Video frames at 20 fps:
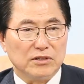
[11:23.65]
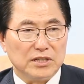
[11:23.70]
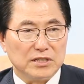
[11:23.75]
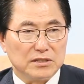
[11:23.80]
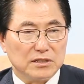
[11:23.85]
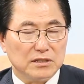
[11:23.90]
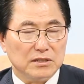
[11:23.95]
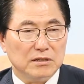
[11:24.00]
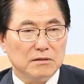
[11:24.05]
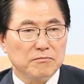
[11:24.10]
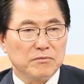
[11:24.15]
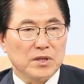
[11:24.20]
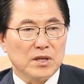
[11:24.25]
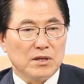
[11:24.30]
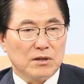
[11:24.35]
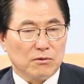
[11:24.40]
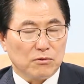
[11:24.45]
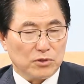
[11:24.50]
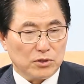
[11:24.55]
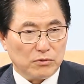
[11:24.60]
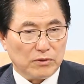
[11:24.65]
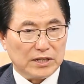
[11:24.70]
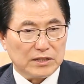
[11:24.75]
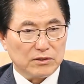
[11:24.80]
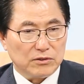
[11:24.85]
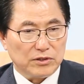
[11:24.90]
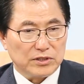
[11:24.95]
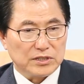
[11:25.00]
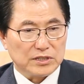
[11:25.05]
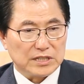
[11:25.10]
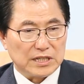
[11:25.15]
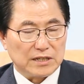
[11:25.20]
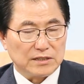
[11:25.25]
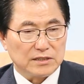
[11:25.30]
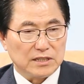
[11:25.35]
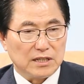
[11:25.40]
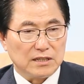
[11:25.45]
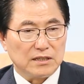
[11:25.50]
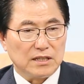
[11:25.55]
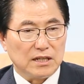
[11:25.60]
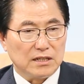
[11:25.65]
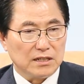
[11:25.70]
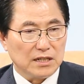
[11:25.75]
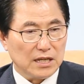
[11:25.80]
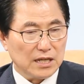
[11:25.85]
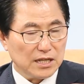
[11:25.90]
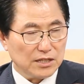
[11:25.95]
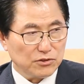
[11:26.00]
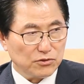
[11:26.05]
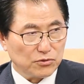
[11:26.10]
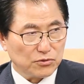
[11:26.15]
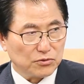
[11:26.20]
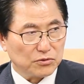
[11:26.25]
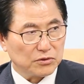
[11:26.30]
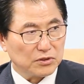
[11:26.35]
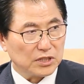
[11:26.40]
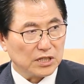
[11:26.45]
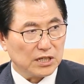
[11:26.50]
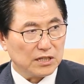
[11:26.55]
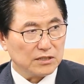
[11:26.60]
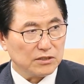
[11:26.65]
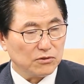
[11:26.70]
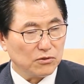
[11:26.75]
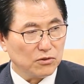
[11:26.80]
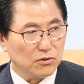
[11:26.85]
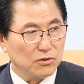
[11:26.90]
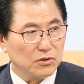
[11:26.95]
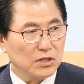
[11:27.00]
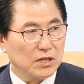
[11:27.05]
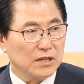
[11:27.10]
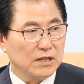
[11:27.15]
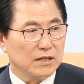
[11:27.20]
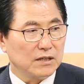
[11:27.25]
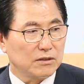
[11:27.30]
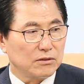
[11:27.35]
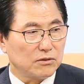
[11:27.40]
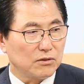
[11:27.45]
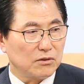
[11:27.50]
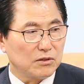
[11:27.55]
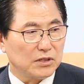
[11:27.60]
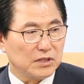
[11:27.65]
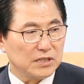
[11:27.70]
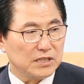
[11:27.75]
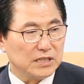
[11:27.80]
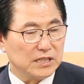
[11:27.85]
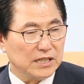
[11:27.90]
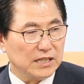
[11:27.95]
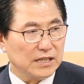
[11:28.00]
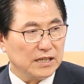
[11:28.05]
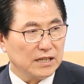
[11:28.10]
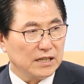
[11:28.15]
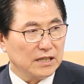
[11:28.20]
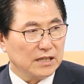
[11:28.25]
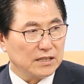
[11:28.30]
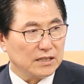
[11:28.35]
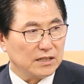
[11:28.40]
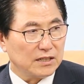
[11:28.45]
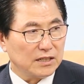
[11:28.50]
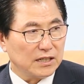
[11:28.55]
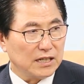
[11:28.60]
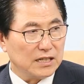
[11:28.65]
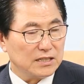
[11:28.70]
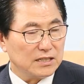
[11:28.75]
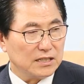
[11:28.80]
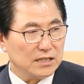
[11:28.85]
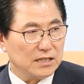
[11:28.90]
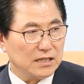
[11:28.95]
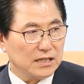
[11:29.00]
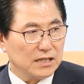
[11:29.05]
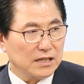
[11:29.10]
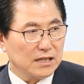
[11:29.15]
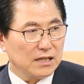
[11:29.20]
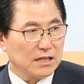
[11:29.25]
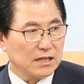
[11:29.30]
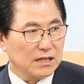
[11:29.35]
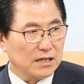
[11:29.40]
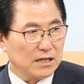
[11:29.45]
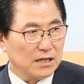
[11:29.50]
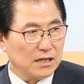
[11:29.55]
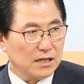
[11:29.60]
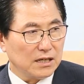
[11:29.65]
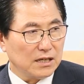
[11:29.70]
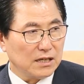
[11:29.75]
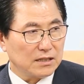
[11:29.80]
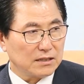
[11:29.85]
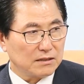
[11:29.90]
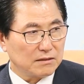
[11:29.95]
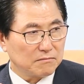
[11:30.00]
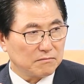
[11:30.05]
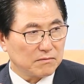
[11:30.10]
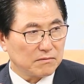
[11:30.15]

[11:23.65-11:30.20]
통해서 우리 완도에서 생산되는 해조류를 가지고 또 거기에 여러 가지 어,